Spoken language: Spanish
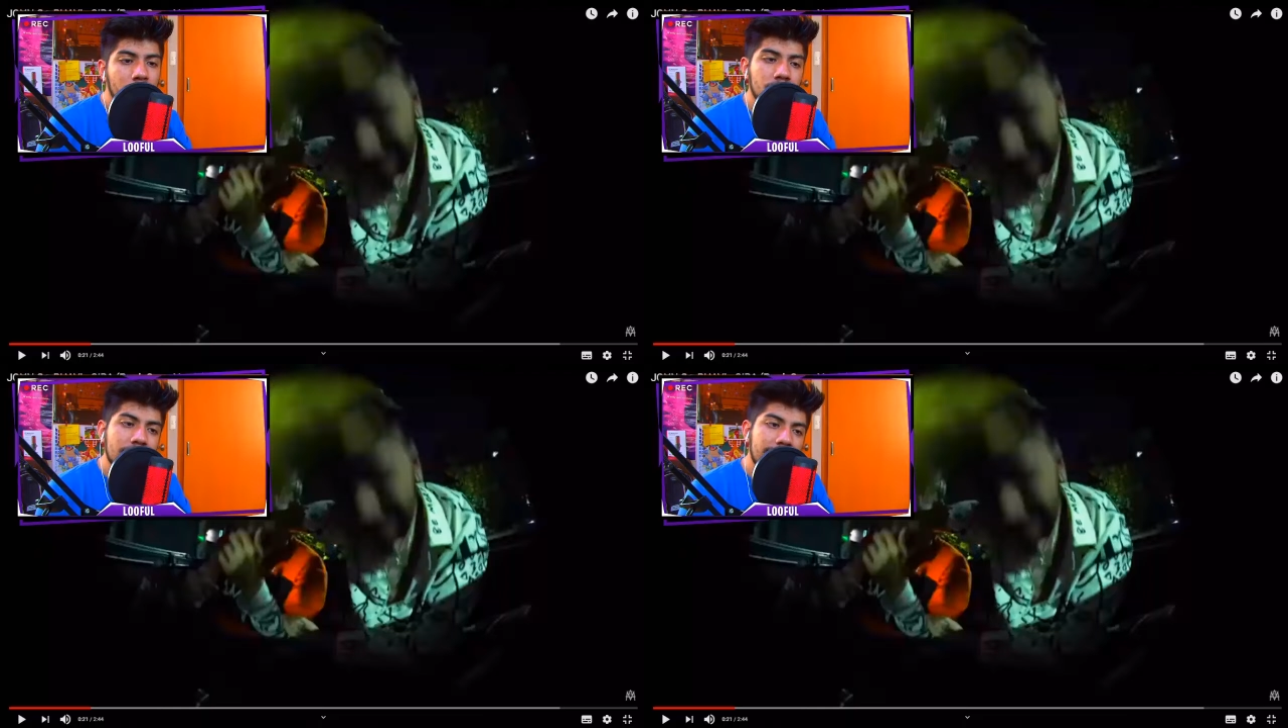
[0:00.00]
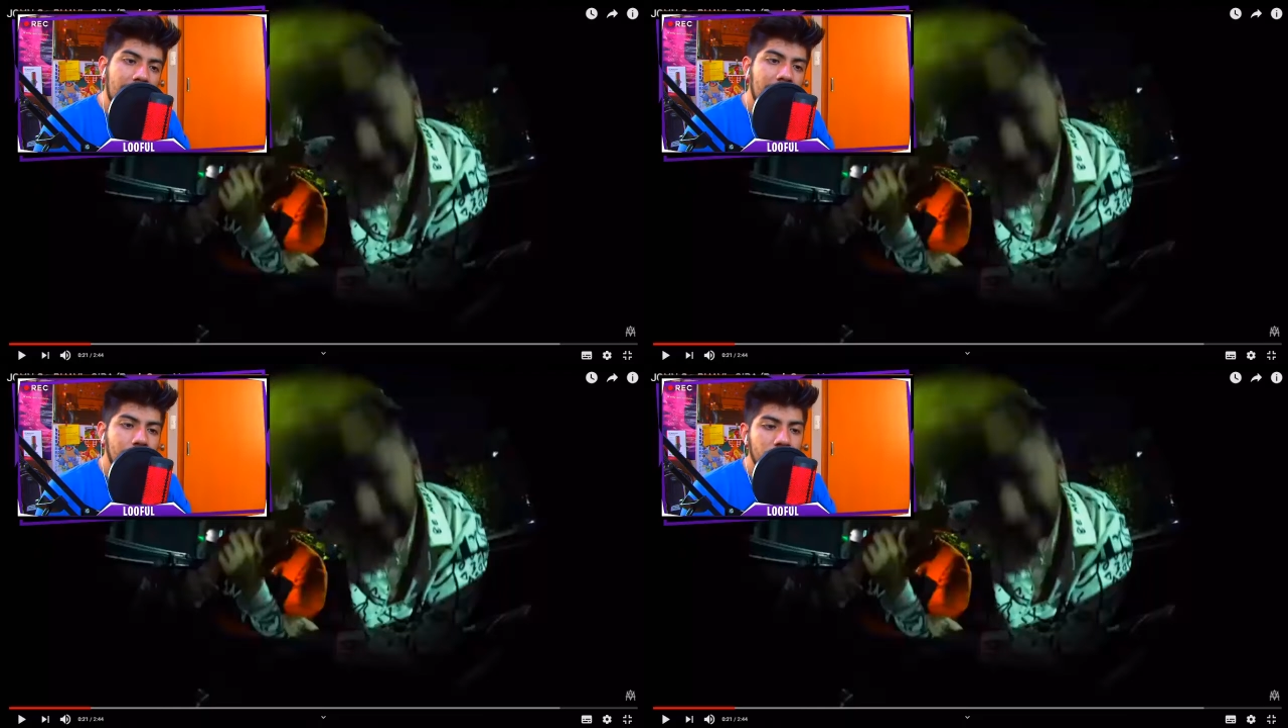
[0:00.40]

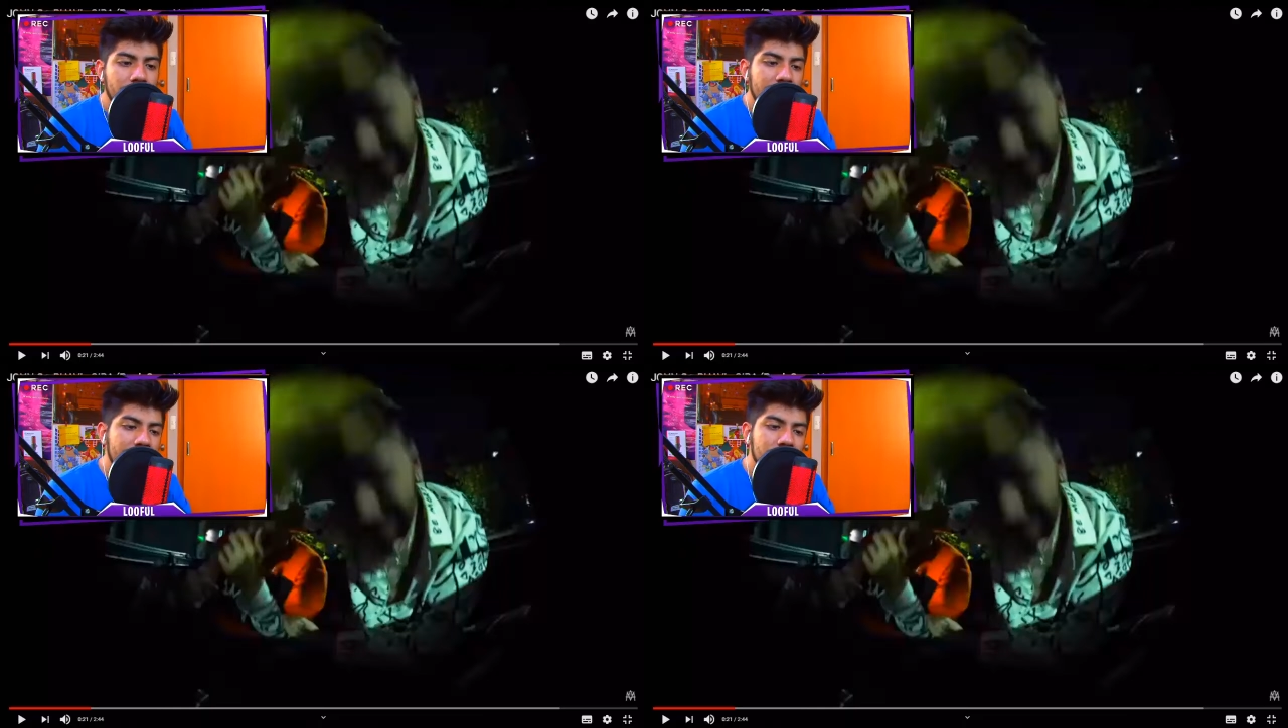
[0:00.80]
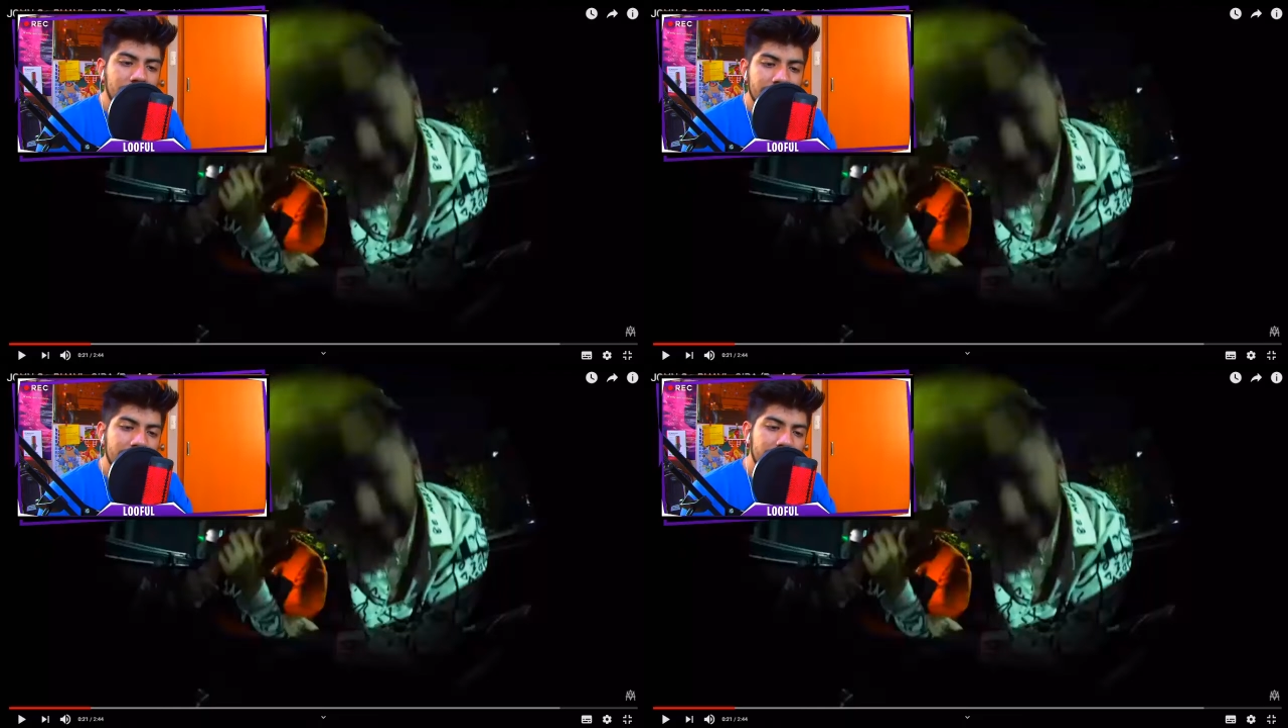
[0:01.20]
musical porque hizo
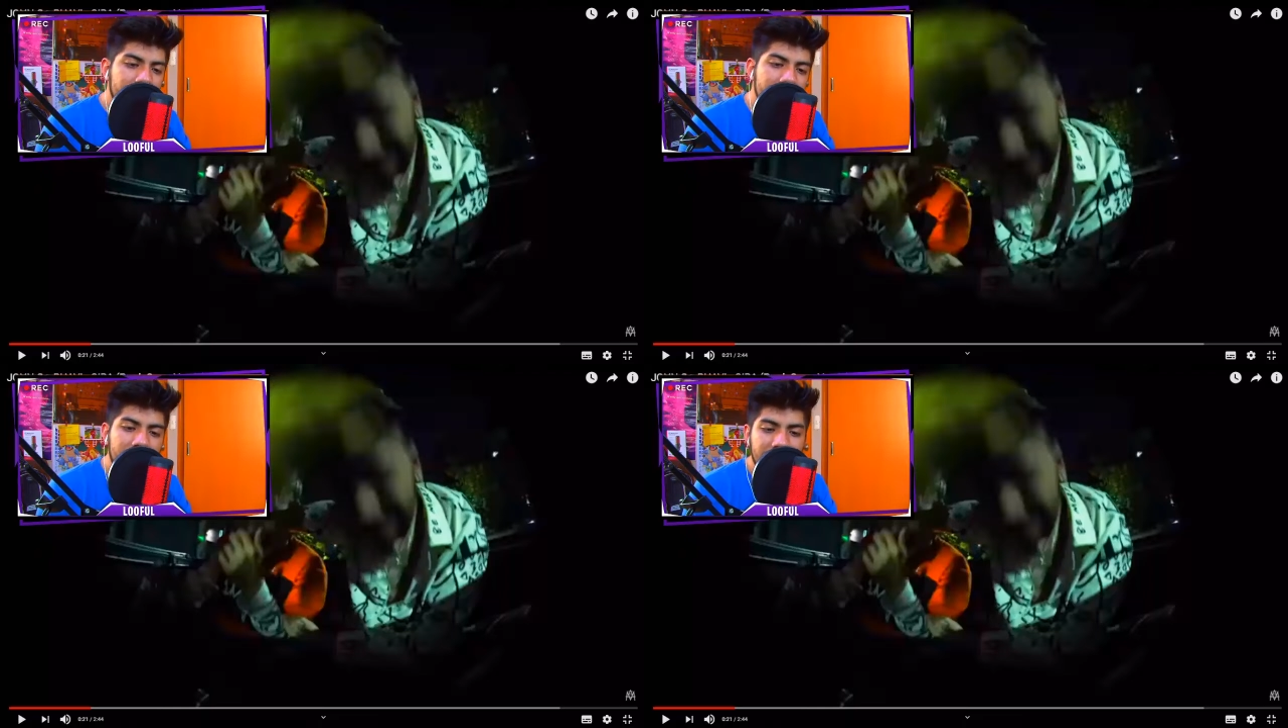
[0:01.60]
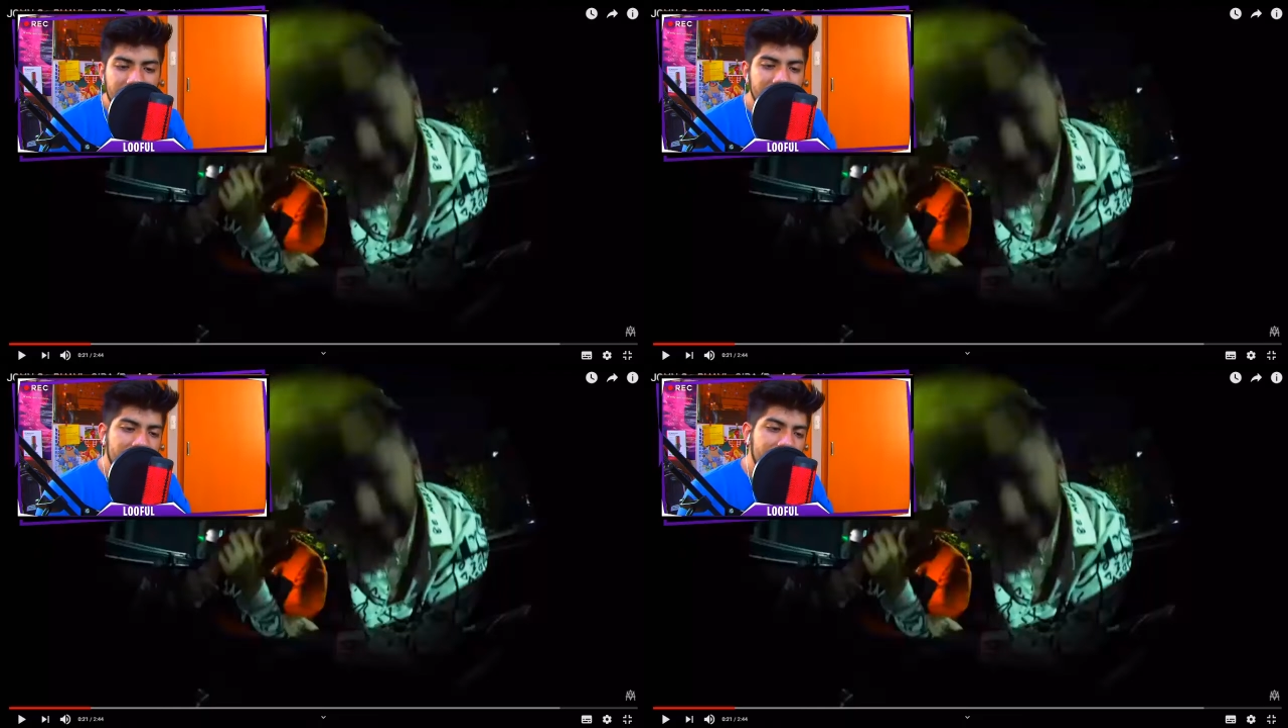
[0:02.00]
este, este
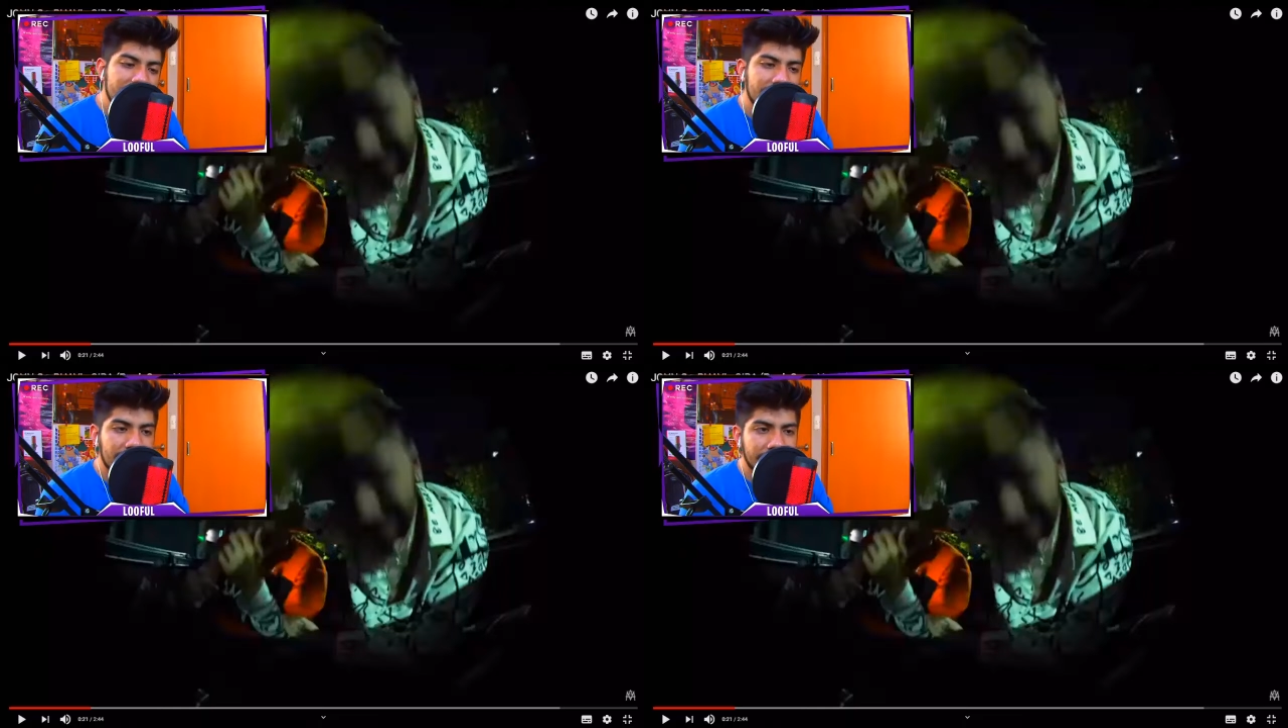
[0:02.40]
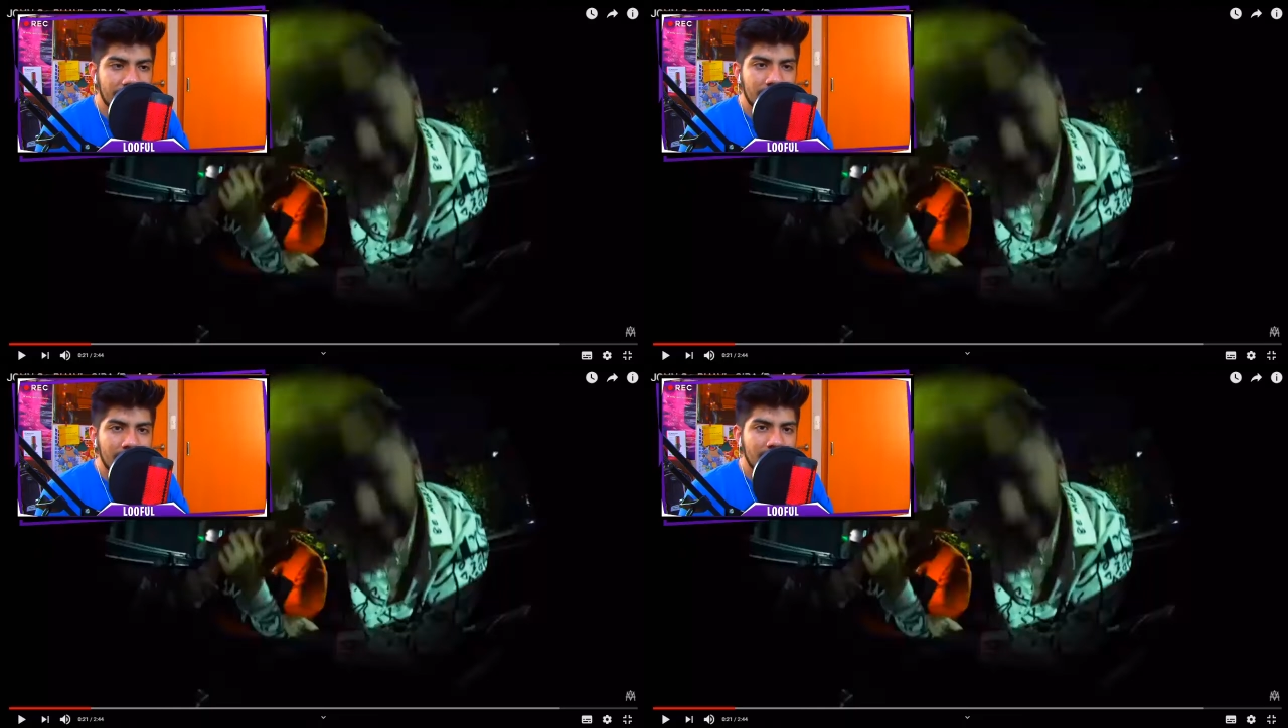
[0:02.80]
y este y este tema.